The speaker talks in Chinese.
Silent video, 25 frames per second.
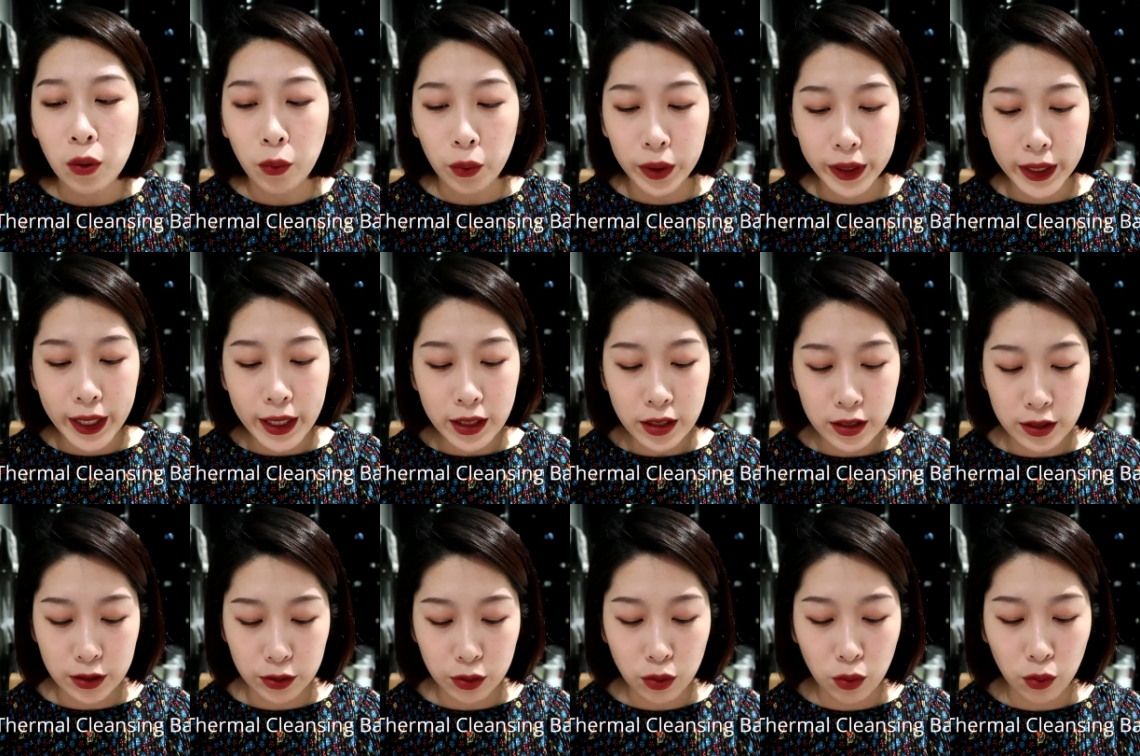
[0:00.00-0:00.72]
我一开
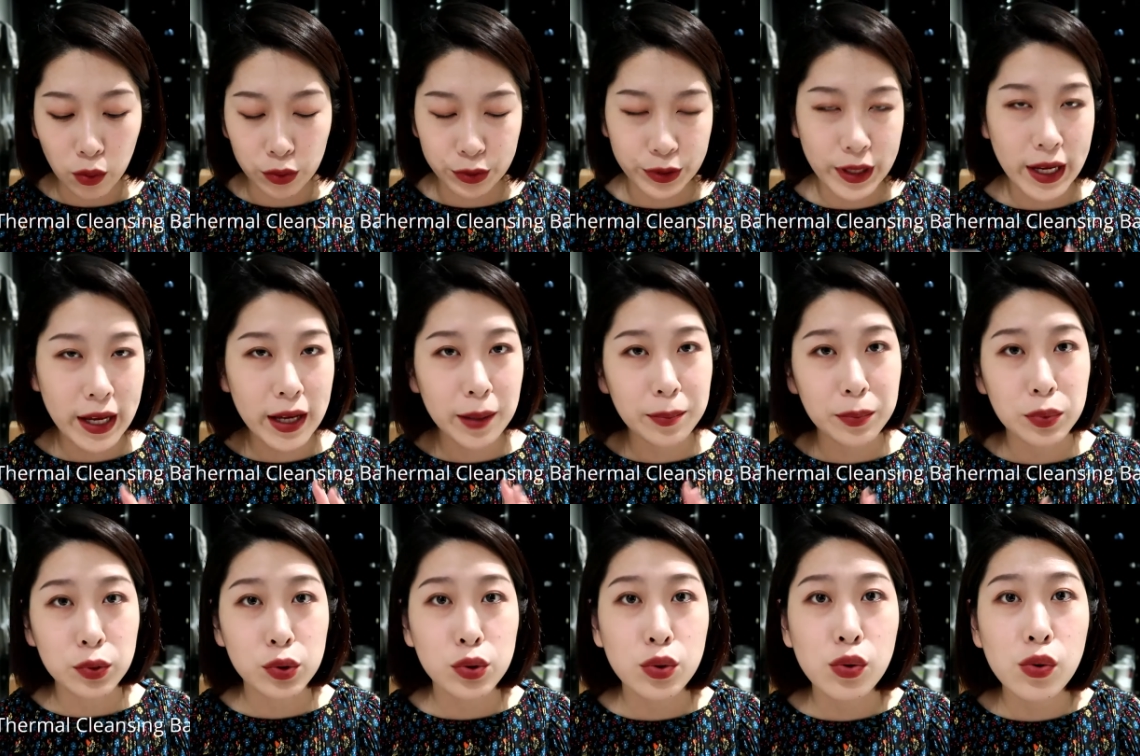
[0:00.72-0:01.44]
始用我觉得哎
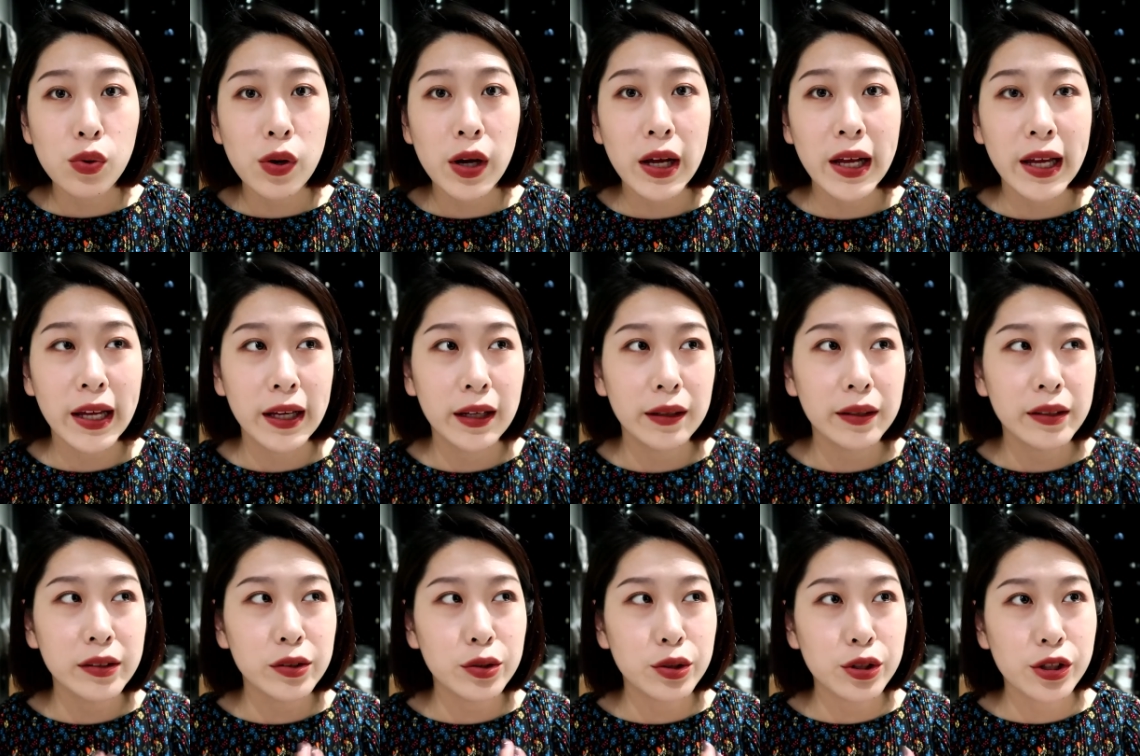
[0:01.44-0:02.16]
不错
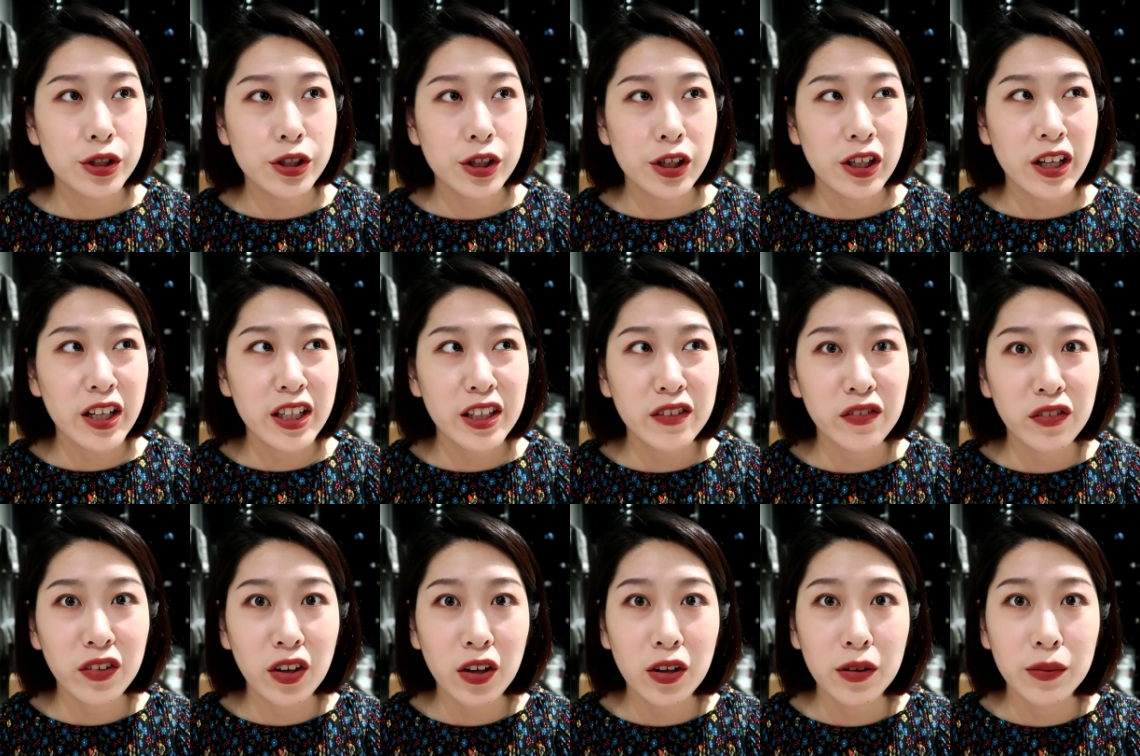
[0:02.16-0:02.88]
哎，就是跟伊
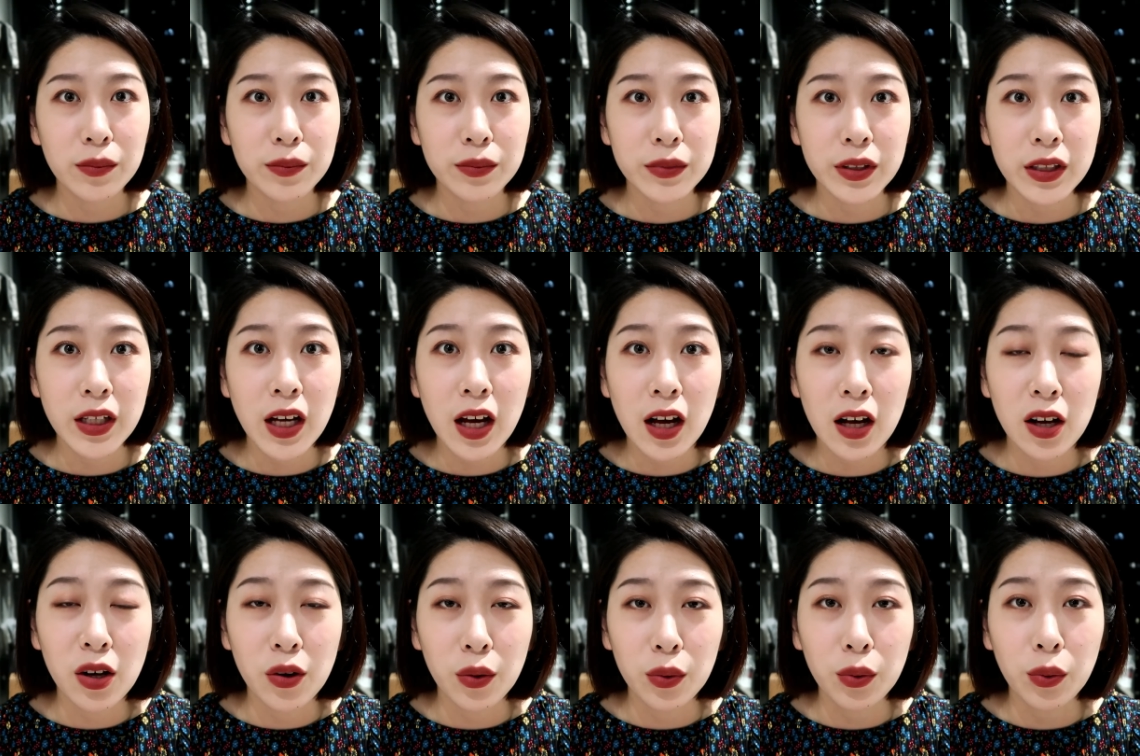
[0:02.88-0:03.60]
布朗一样
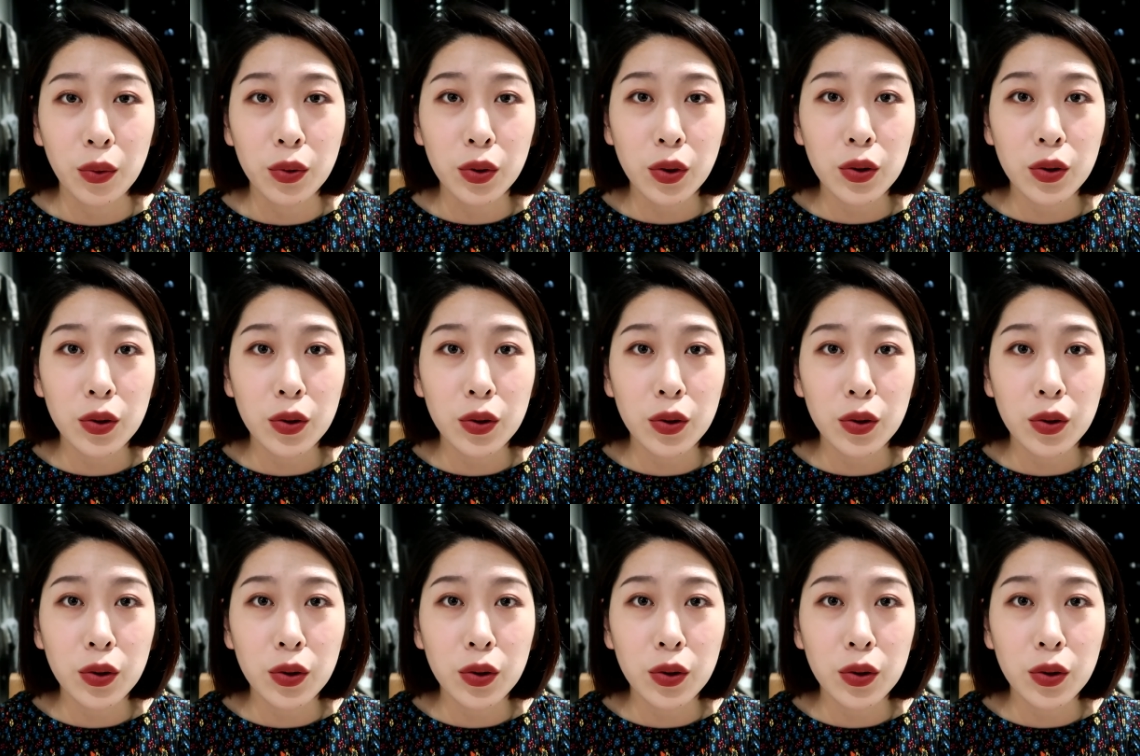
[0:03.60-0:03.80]
好用，